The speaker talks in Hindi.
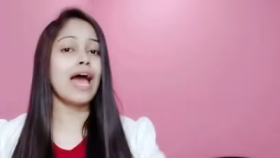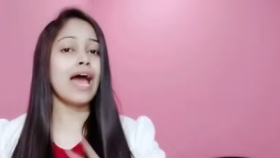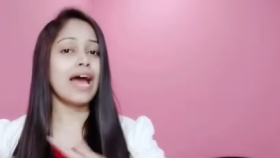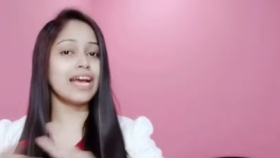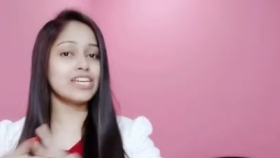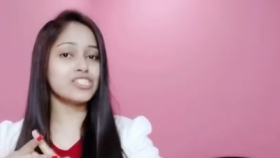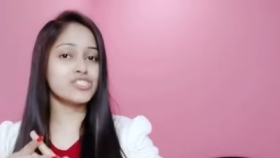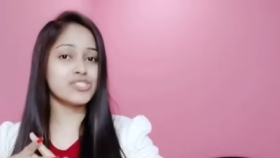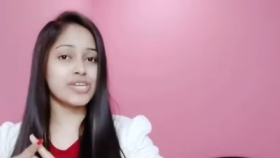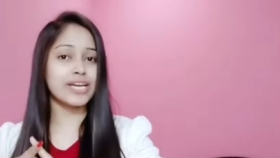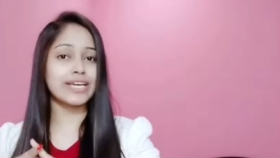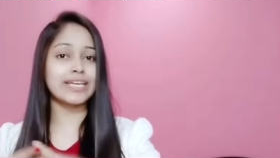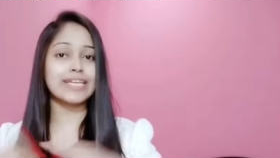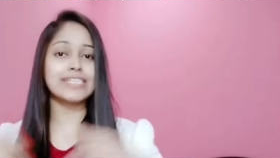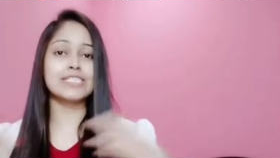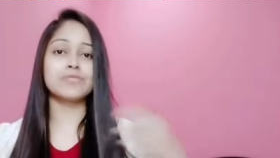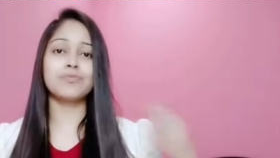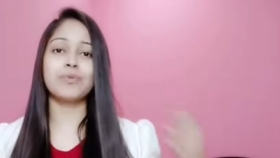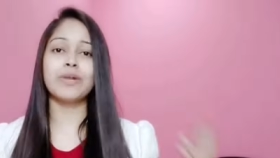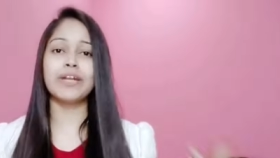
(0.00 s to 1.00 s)
हैश टैग
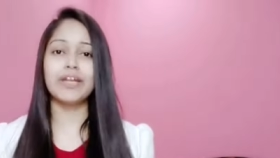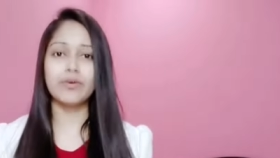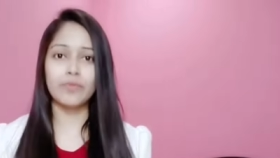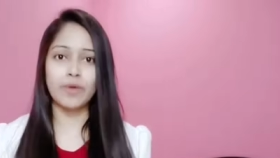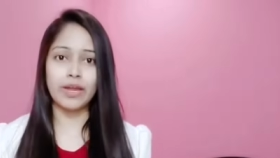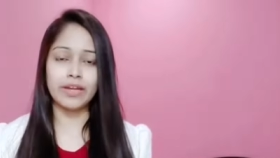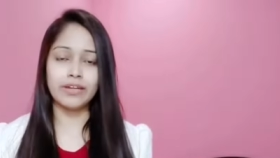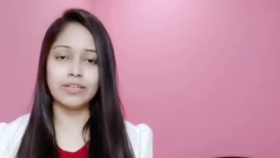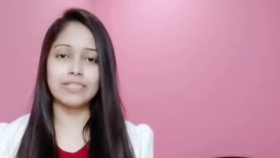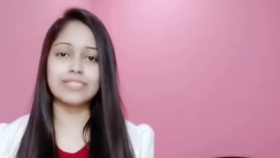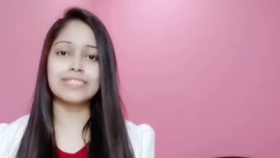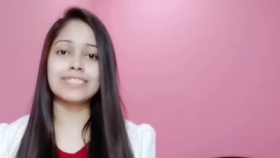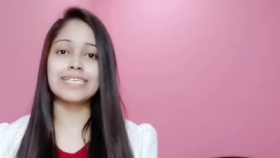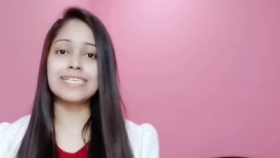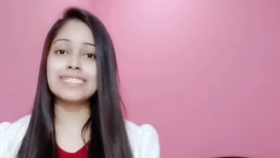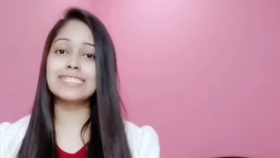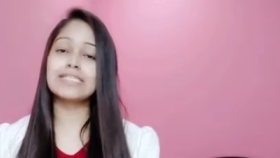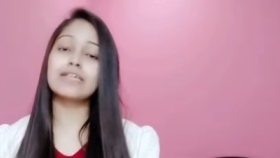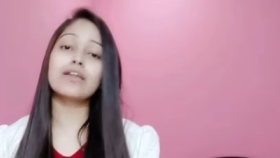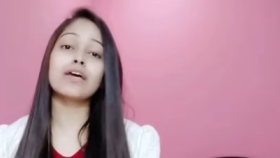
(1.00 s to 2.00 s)
लेट स्प्रेड अवेयरनेस
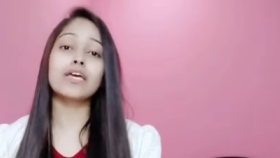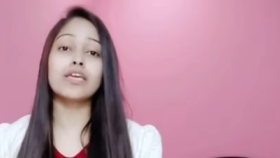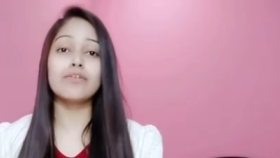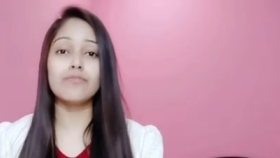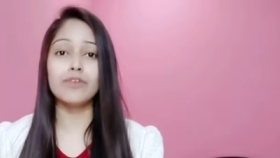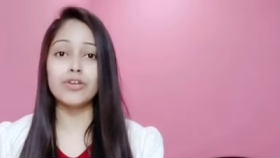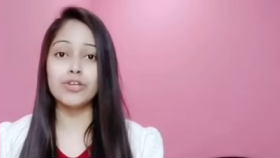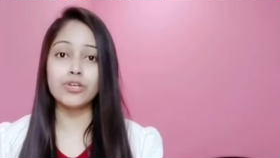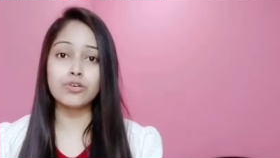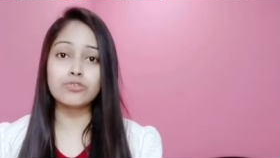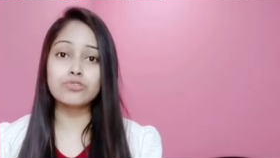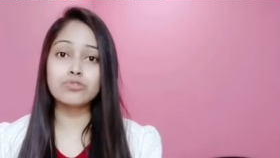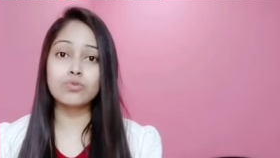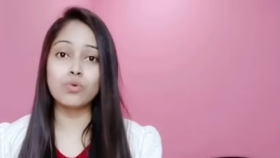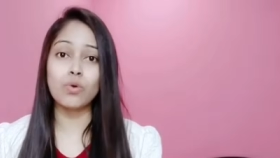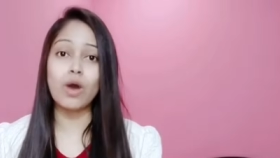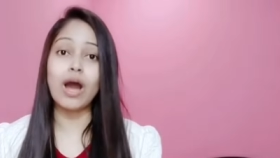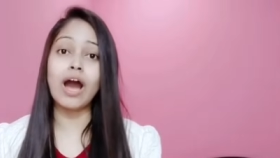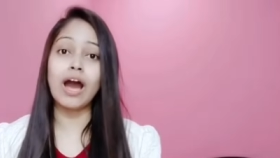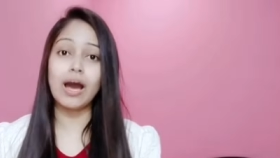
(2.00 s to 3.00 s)
इस तरह की वीडियोस
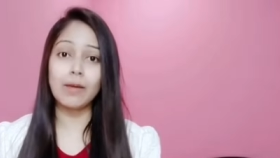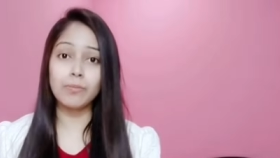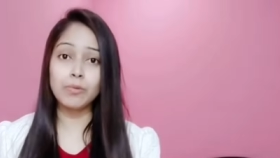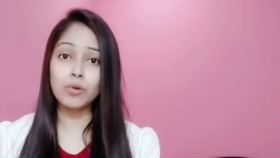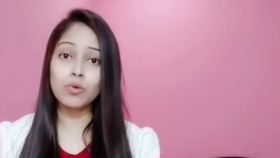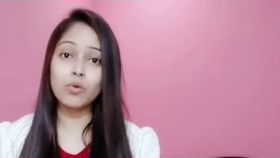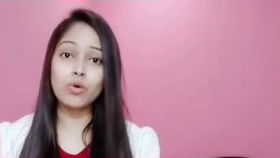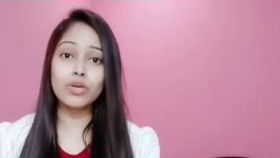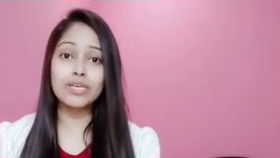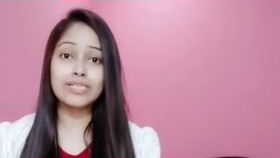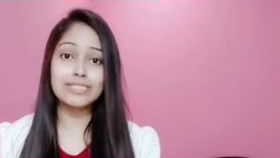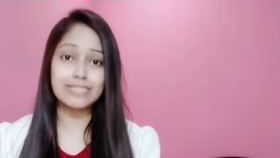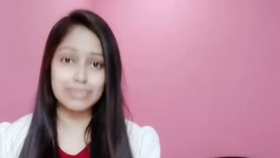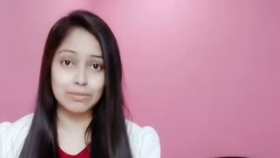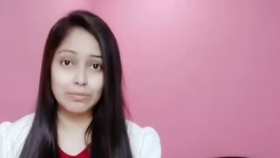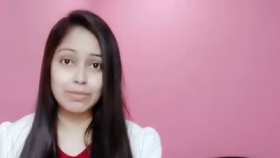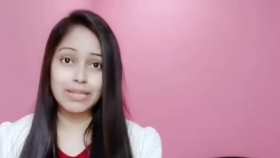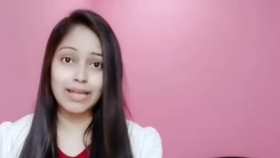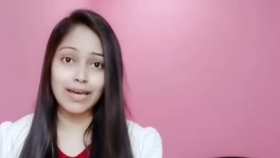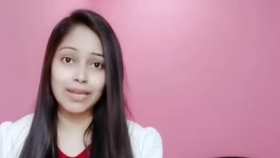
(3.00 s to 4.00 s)
को आप लोगों की
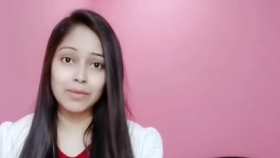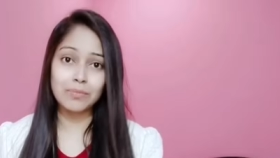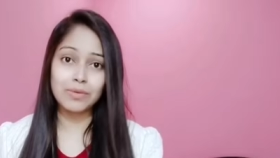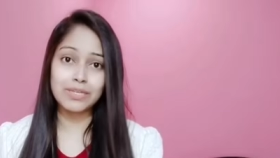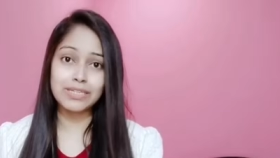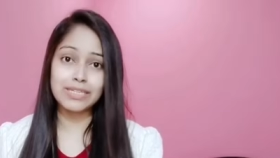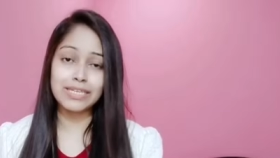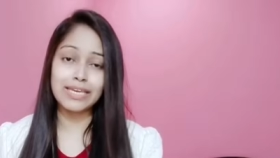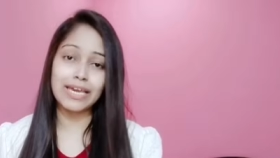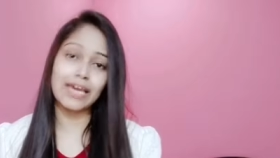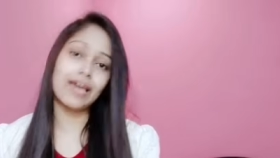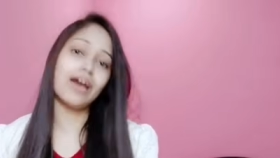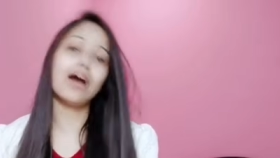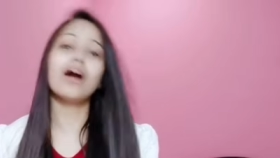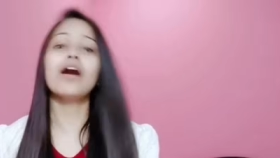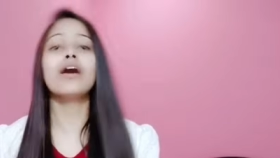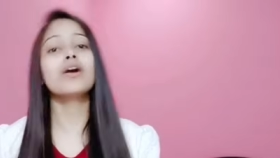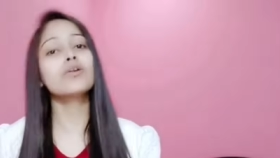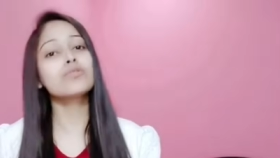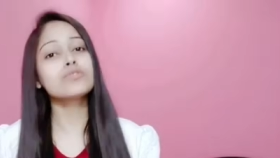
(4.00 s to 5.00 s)
जिम्मेदारी बनती है
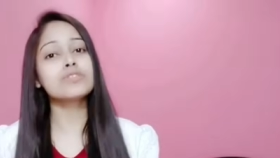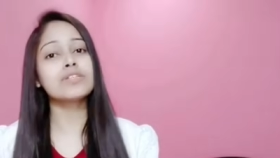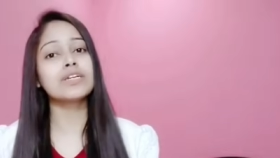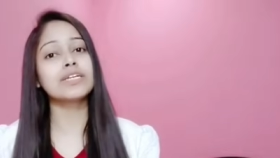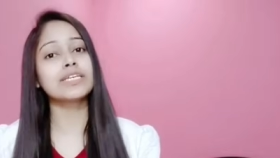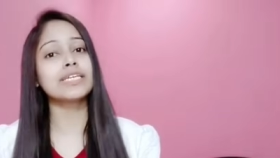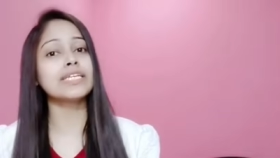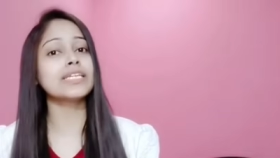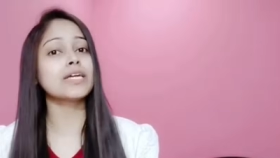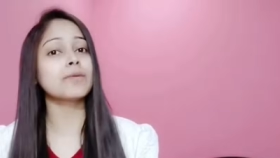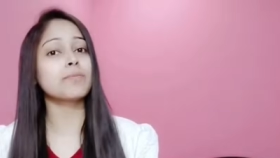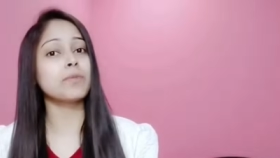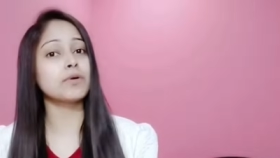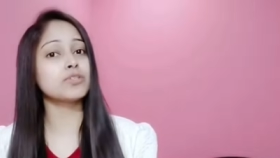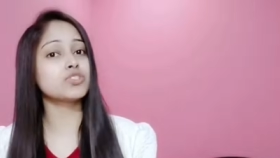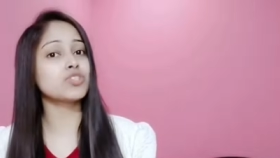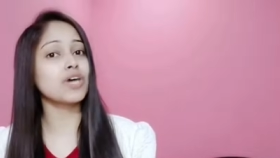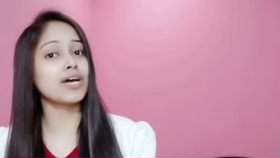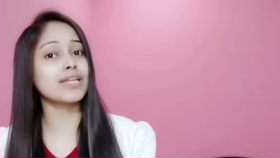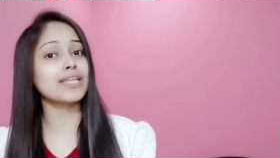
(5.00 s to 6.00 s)
हर उस लड़की तक
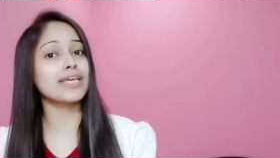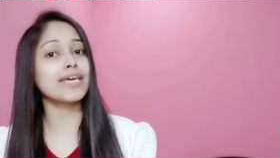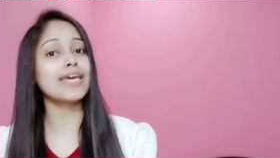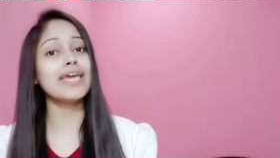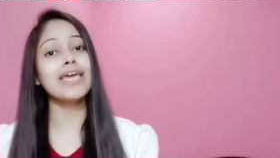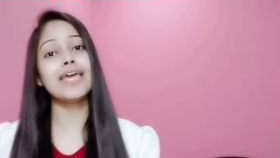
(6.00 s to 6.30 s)
पहुंचा दे